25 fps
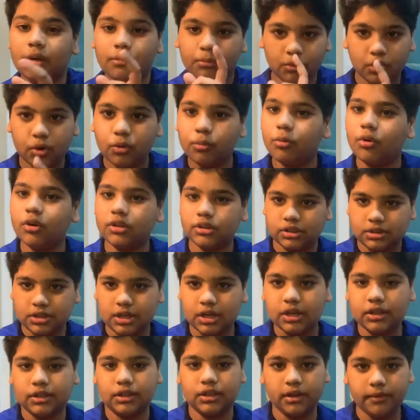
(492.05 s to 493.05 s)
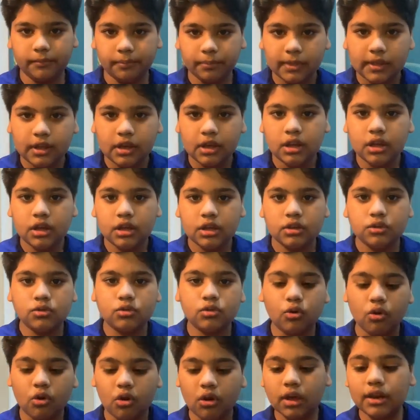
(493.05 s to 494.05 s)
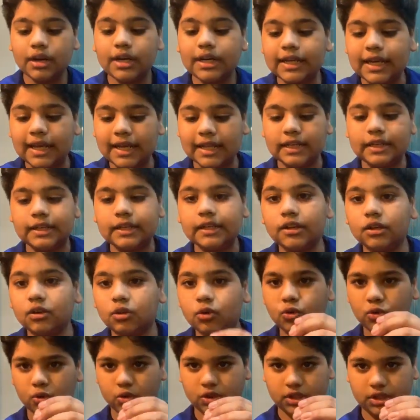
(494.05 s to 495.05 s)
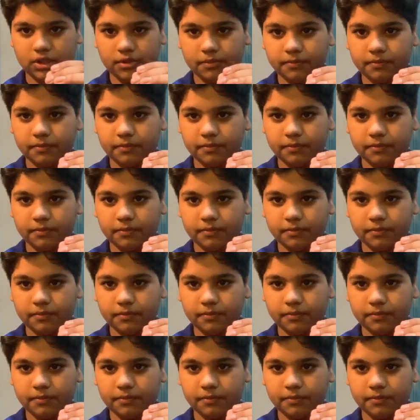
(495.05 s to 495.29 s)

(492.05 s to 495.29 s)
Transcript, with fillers: मेरे को बहुत अच्छा लगता है सो so, वो गया ना टेक्निकल गुरु जी